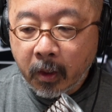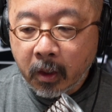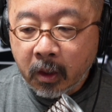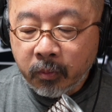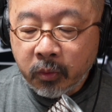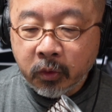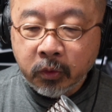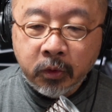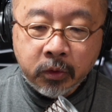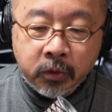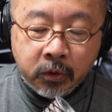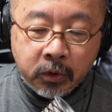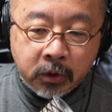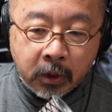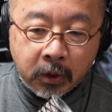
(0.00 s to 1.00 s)
えー、
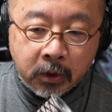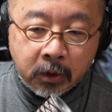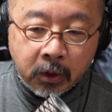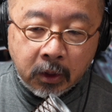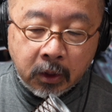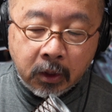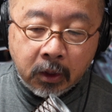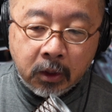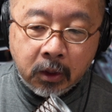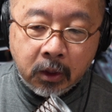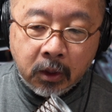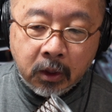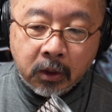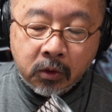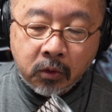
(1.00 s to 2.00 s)
プロデュースしてきて、
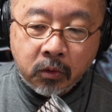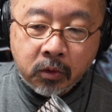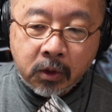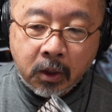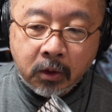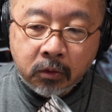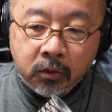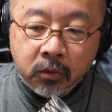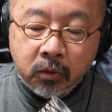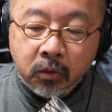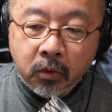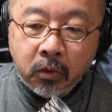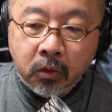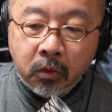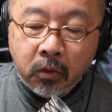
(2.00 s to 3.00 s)
えー、その
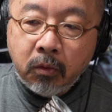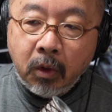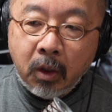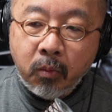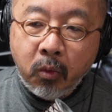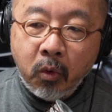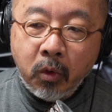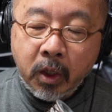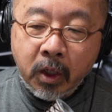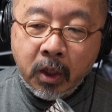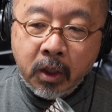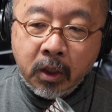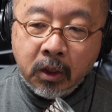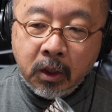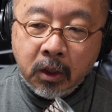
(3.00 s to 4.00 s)
サウンドはもう
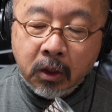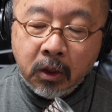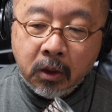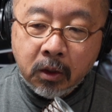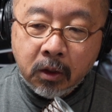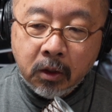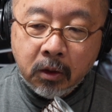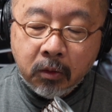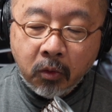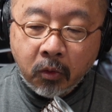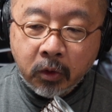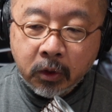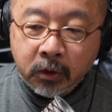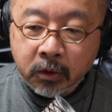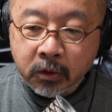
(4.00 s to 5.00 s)
永遠に
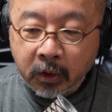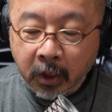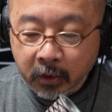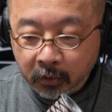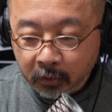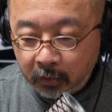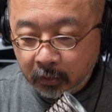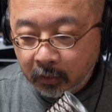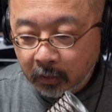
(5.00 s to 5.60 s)
残り続ける、